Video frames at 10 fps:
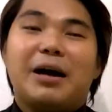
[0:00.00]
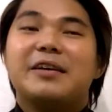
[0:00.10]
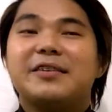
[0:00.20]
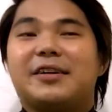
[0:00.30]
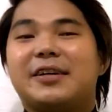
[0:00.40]

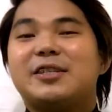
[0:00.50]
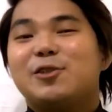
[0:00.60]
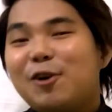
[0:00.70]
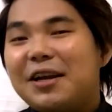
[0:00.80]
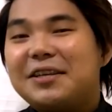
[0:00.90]
partner is
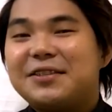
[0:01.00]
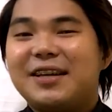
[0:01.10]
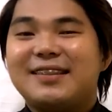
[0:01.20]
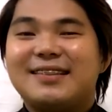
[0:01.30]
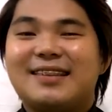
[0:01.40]
no less
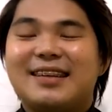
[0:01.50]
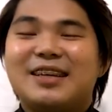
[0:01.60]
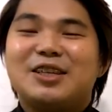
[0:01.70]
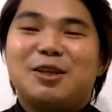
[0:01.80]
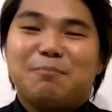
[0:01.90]
than
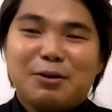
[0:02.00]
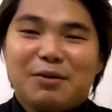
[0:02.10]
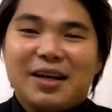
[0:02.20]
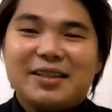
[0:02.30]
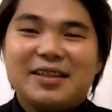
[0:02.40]
Number
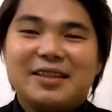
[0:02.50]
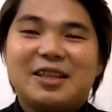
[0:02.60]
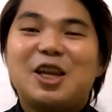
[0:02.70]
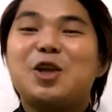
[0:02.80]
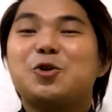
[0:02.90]

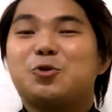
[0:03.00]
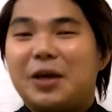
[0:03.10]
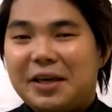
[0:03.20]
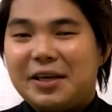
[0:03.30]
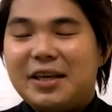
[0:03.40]
1, the Nature's
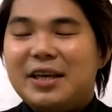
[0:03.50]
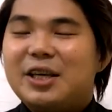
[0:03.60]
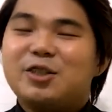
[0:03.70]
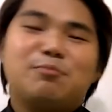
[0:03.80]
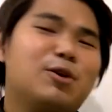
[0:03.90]
Way
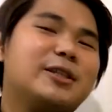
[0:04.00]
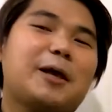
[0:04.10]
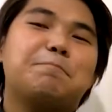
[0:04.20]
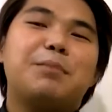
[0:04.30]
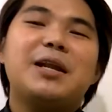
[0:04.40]
is a
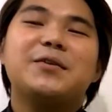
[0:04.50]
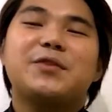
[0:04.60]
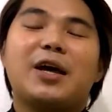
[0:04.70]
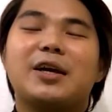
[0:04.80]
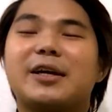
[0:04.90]

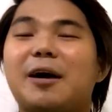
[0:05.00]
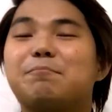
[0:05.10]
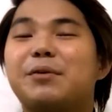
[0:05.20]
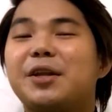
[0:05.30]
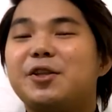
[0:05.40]
multi-billion dollar
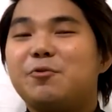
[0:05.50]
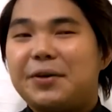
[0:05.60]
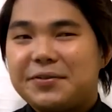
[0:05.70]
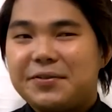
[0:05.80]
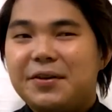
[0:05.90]
company in
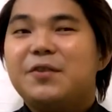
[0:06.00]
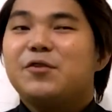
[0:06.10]
US.